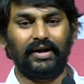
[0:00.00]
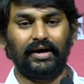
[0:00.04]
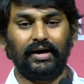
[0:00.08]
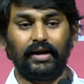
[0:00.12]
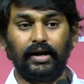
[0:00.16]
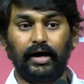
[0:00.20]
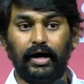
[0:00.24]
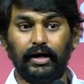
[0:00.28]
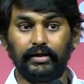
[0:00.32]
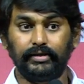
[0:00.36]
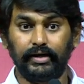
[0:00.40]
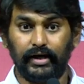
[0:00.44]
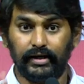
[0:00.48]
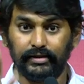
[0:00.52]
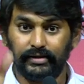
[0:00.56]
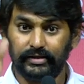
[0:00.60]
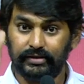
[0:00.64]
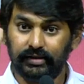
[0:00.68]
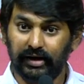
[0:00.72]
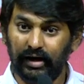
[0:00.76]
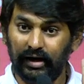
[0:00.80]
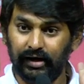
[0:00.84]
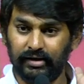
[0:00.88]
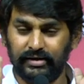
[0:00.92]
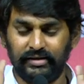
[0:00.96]
ஆனால் அது
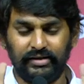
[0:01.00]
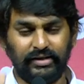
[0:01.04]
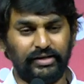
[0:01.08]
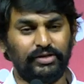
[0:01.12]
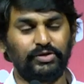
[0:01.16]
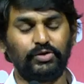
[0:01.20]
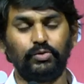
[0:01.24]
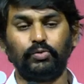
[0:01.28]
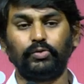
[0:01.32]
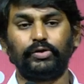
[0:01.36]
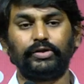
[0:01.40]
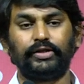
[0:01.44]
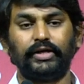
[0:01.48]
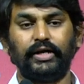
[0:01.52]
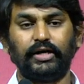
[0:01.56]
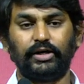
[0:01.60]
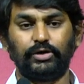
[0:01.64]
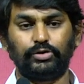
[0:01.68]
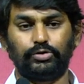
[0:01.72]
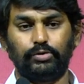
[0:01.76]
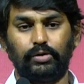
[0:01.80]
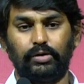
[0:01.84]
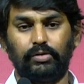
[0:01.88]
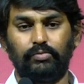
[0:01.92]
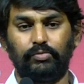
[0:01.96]
அதுதான் என்று
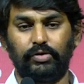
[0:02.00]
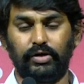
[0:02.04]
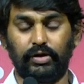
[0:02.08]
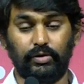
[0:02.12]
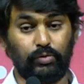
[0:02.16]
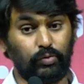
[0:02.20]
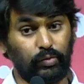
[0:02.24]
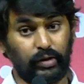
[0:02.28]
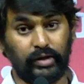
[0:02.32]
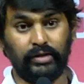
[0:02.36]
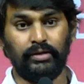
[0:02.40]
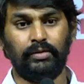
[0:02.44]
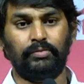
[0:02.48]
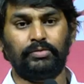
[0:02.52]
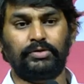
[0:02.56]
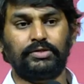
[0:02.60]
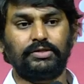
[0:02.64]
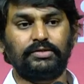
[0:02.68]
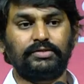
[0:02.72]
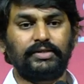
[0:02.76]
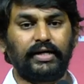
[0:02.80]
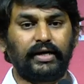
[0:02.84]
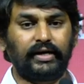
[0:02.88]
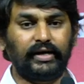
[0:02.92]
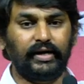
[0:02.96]
உறுதியாக சொல்ல முடியாது
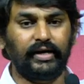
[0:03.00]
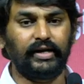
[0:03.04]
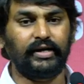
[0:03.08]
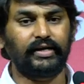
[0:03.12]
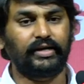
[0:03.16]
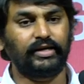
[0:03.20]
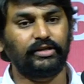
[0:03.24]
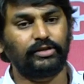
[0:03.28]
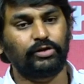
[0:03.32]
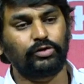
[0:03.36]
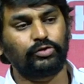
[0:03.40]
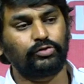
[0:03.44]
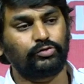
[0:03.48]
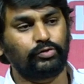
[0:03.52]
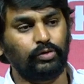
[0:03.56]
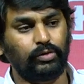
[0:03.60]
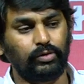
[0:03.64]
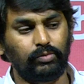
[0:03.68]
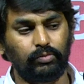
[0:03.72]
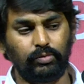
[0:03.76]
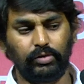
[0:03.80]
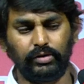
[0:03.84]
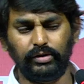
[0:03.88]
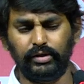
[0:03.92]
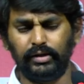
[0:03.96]
குறைந்தபட்சம் சங்க இலக்கியத்துக்கு
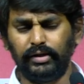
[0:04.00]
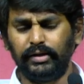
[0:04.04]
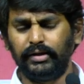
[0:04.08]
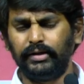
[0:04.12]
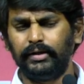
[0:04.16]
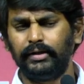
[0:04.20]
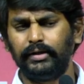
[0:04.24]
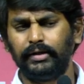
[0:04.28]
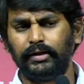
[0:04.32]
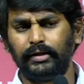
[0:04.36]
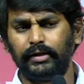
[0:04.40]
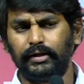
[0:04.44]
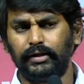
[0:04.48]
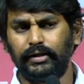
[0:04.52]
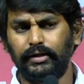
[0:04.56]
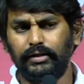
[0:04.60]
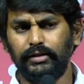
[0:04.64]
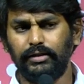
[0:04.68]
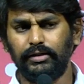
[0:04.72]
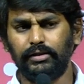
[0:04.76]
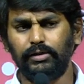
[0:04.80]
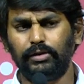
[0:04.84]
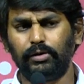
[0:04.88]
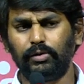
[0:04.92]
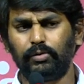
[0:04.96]
சொல்லும்போது
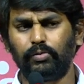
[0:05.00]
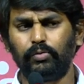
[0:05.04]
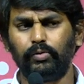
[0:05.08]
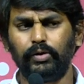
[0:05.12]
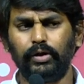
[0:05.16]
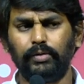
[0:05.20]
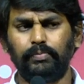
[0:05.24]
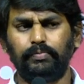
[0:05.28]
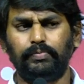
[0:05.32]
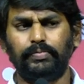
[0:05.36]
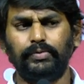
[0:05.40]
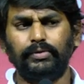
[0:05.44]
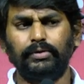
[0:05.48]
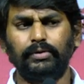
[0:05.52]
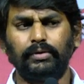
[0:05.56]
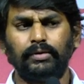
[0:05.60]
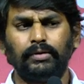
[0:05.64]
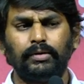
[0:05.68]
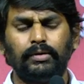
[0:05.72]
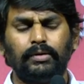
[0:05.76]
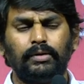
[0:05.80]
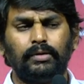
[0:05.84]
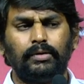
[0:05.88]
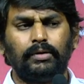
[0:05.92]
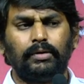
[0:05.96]
இந்த குறிப்பு
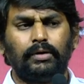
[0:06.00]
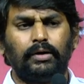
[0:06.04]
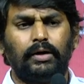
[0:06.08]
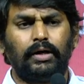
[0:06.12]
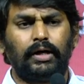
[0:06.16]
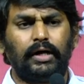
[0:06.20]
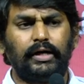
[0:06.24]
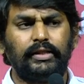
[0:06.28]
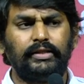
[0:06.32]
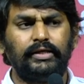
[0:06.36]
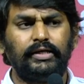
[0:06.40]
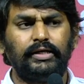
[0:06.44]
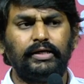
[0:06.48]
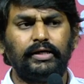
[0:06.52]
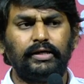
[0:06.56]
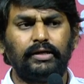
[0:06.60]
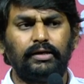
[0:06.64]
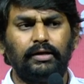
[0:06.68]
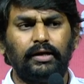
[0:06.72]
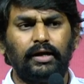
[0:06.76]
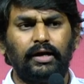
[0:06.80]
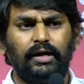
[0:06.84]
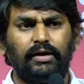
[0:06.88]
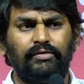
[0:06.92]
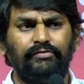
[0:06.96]

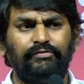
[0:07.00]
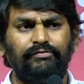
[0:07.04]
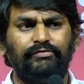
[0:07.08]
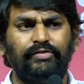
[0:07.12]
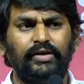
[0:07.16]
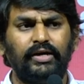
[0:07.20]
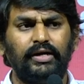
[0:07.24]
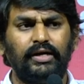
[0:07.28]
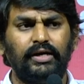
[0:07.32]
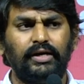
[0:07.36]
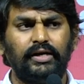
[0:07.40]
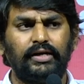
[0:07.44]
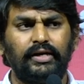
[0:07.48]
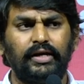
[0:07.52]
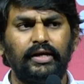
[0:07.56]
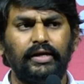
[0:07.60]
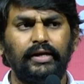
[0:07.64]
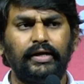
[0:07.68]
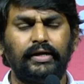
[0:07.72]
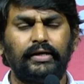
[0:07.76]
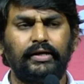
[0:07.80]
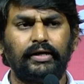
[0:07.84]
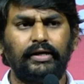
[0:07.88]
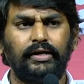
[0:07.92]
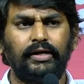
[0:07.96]
அதியன் அவ்வை
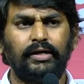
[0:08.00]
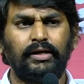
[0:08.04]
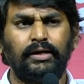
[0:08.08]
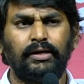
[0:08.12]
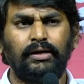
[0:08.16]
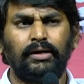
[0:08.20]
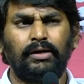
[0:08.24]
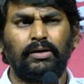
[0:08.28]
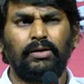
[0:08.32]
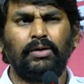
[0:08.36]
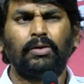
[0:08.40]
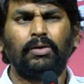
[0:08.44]
நெல்லிக்கனி